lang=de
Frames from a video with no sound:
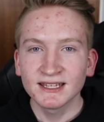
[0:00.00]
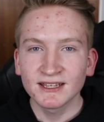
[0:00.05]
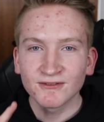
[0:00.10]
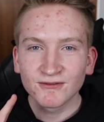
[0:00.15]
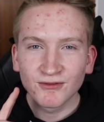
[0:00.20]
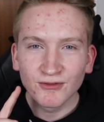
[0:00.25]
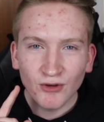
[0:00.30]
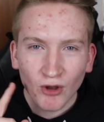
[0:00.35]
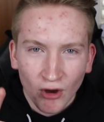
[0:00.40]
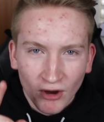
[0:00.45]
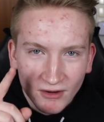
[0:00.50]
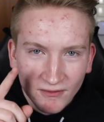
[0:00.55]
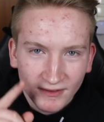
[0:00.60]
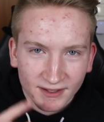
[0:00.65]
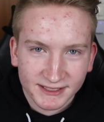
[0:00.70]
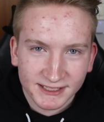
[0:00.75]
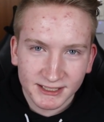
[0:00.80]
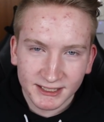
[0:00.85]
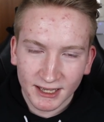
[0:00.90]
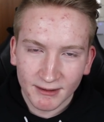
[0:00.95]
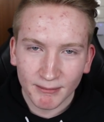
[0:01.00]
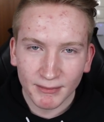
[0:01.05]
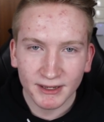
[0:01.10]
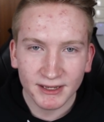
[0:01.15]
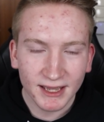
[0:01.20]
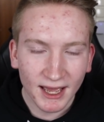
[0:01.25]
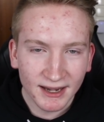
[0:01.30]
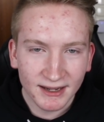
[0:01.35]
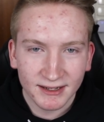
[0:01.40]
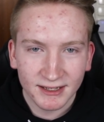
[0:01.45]
Den Vlog, was ich dann
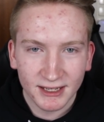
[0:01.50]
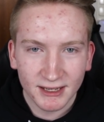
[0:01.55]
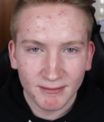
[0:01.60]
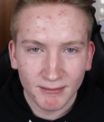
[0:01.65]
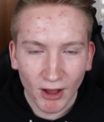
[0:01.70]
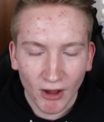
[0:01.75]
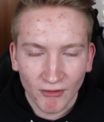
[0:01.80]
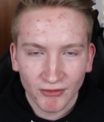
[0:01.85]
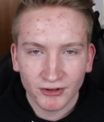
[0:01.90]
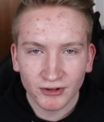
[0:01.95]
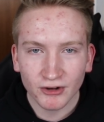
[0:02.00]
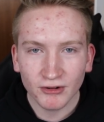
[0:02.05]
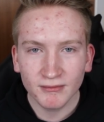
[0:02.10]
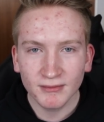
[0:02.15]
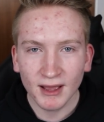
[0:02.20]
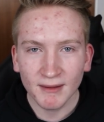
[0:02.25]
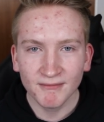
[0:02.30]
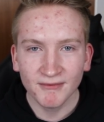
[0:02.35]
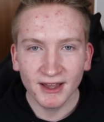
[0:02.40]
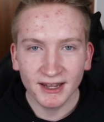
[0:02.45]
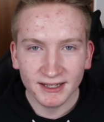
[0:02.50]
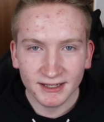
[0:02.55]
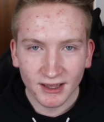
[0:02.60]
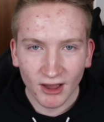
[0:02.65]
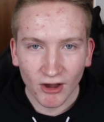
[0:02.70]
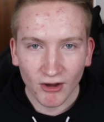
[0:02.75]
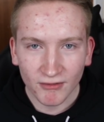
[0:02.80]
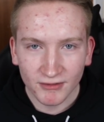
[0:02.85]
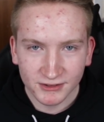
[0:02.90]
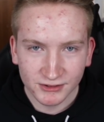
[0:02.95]
bei Jan eben aufgenommen habe, werde
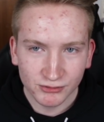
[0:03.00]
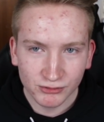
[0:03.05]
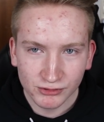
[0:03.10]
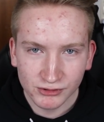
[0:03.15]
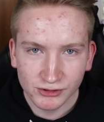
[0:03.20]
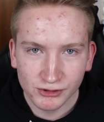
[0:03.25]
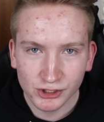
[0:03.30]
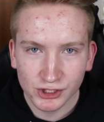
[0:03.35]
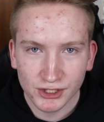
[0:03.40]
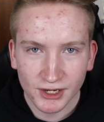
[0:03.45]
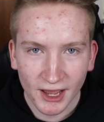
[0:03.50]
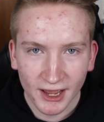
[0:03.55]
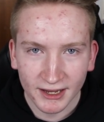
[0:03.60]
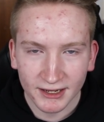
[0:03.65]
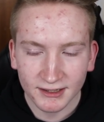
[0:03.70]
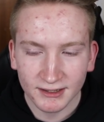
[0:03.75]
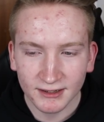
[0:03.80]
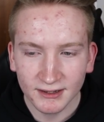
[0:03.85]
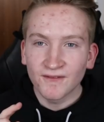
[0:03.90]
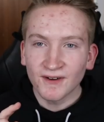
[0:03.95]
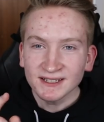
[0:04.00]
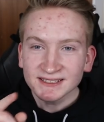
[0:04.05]
ich auch versuchen zu schneiden.